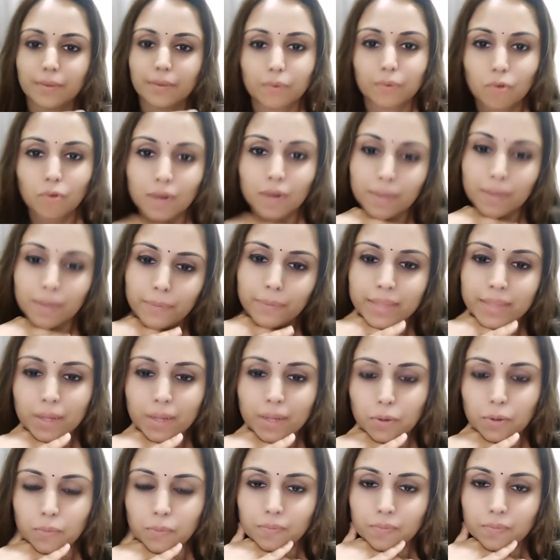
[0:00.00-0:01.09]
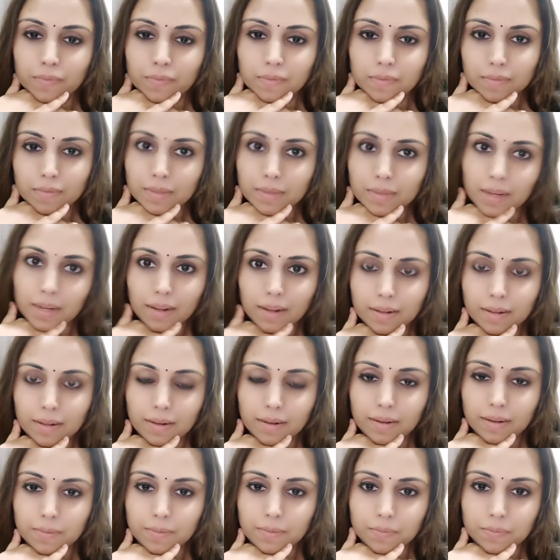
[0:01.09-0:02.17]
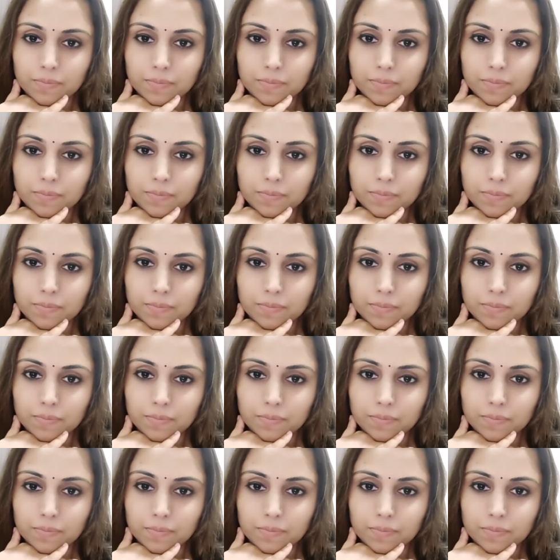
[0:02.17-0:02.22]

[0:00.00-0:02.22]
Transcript: உங்களுக்கு எப்படி தெரியும் தெரியாதானே